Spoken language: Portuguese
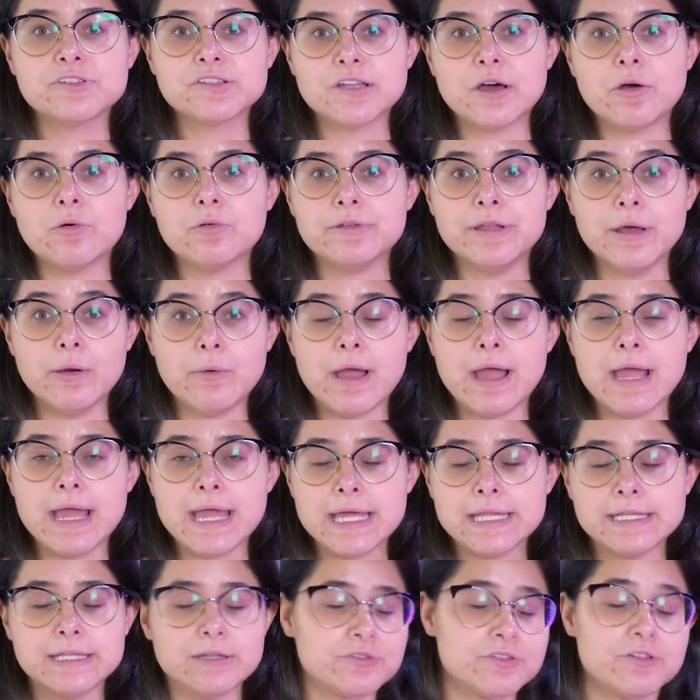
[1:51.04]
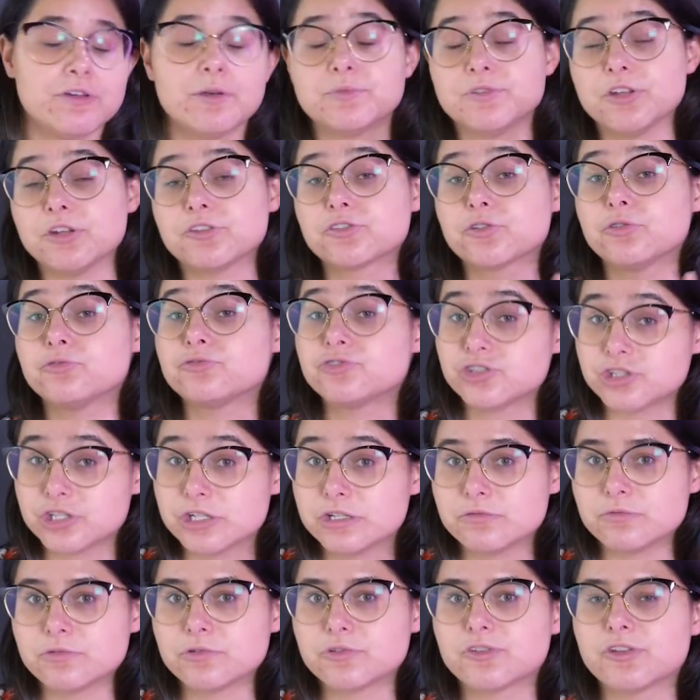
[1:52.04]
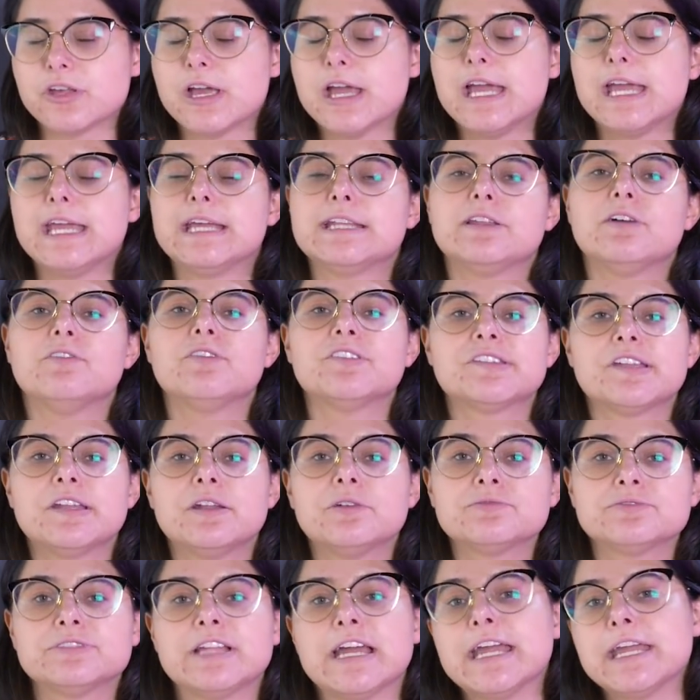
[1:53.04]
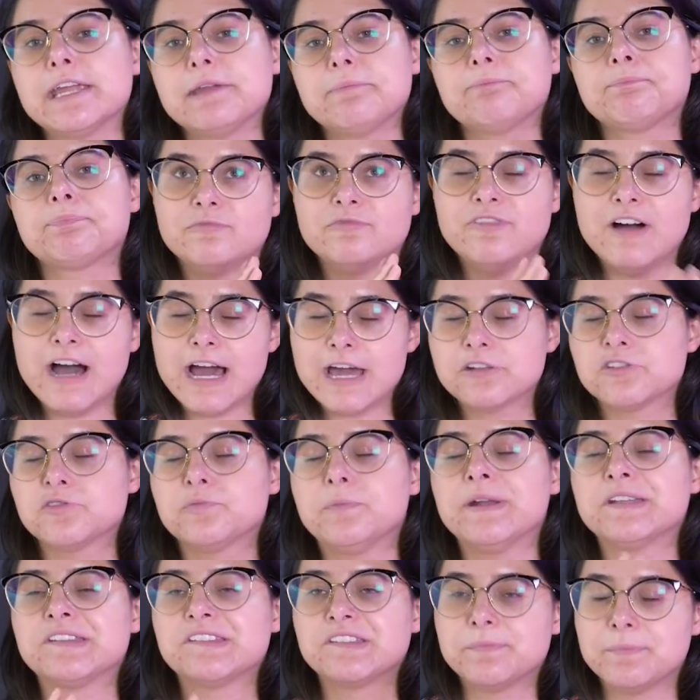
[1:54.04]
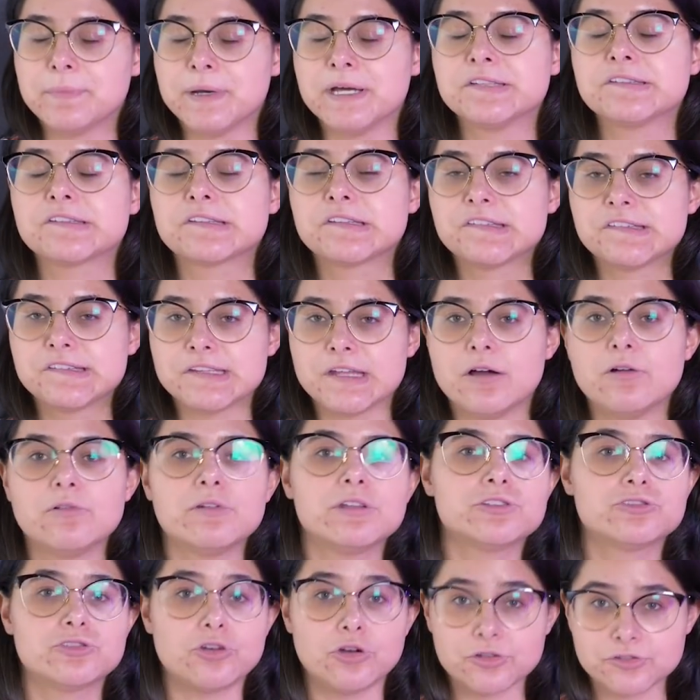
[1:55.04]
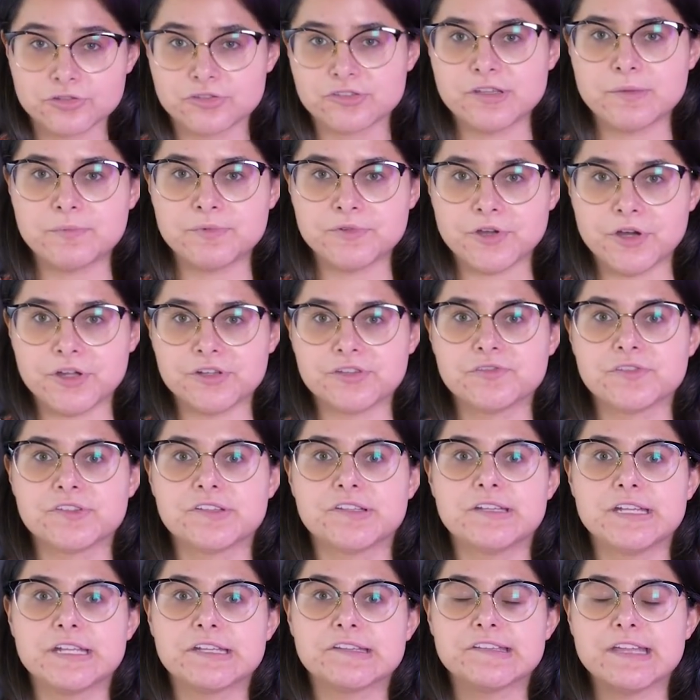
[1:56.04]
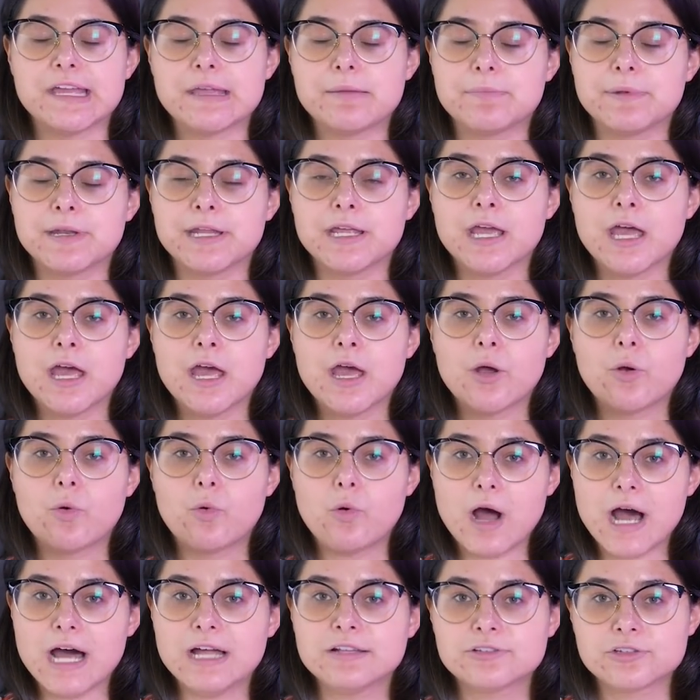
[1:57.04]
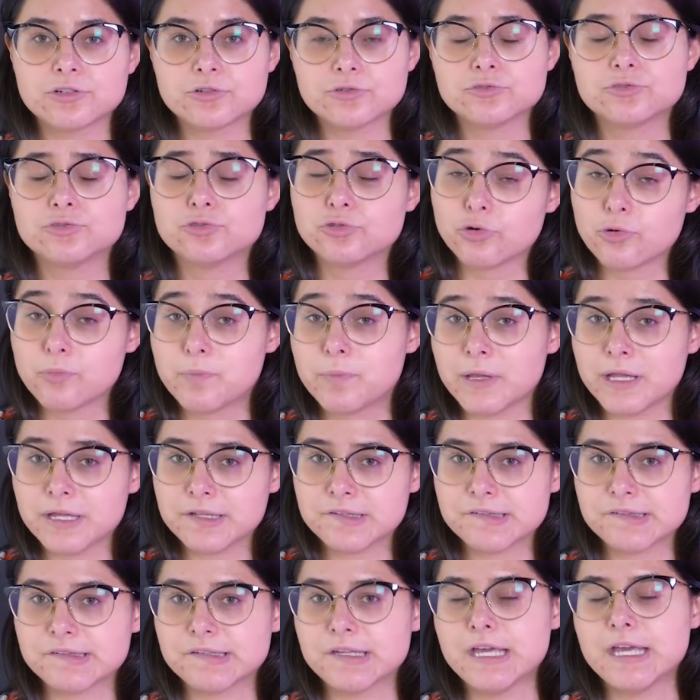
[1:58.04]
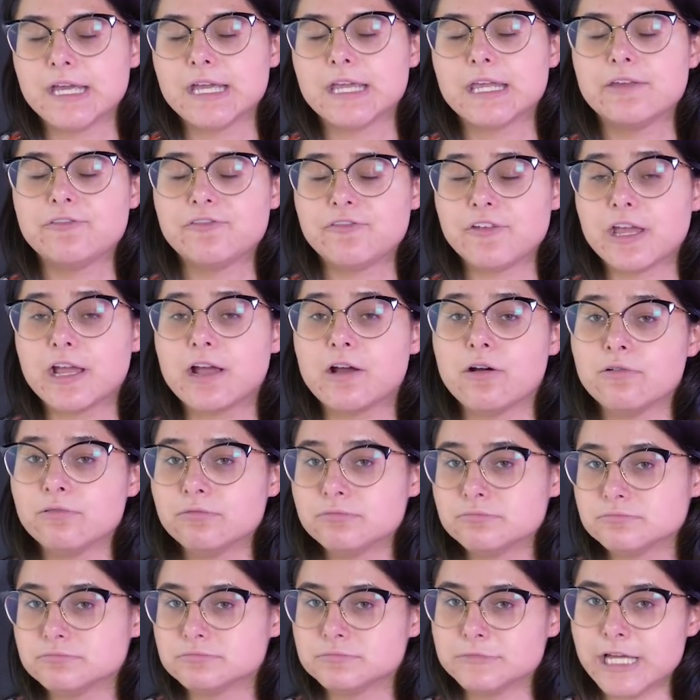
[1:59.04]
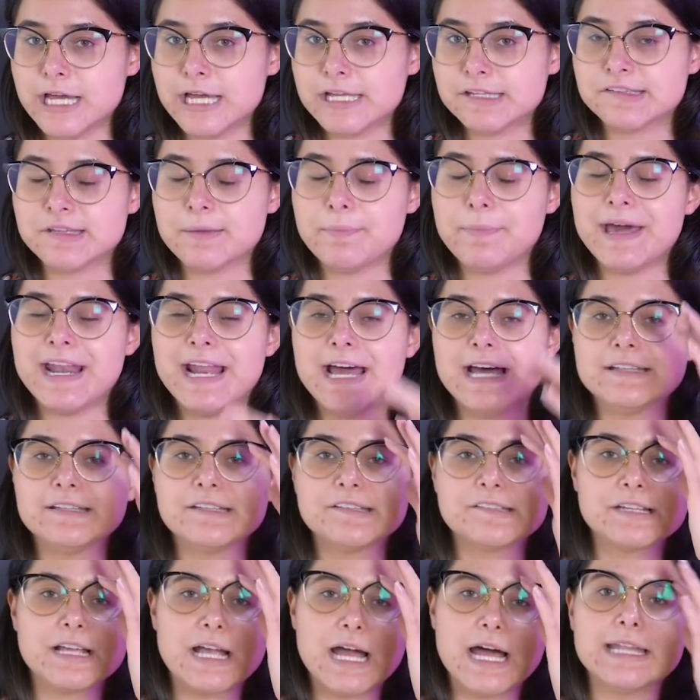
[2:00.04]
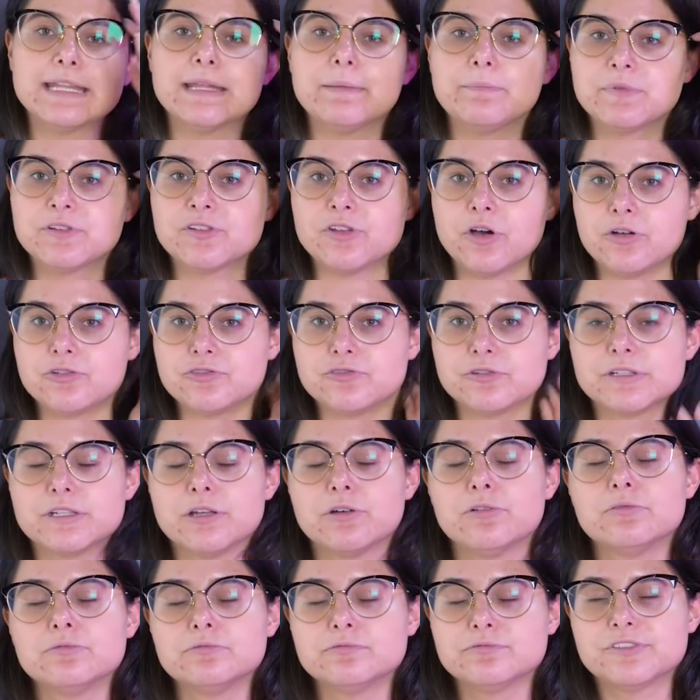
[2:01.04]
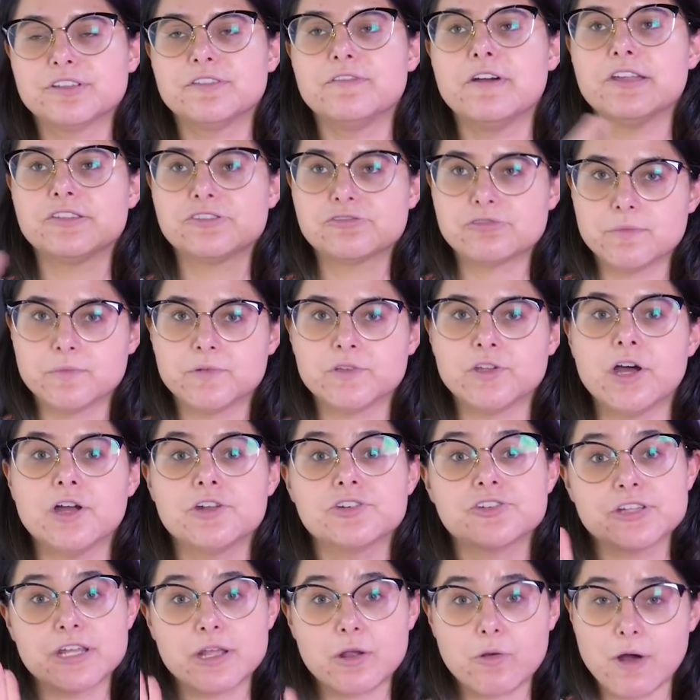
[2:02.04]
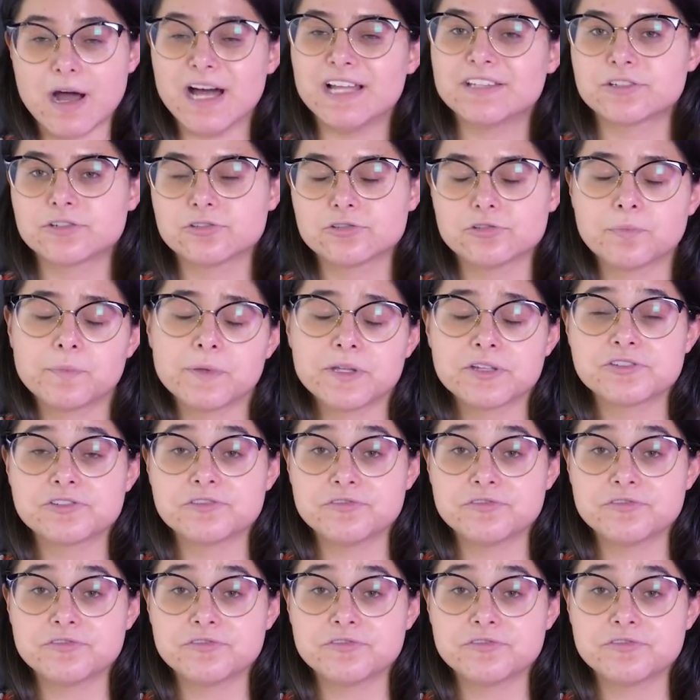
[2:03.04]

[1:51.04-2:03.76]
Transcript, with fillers: são, não é, não são episódios contínuos. Então você não tem vários participantes que estão em todos os episódios. Você tem sempre quatro duplas que ficam, né, separadas em cada episódio. Então, você vai assistir um episódio, tem quatro duplas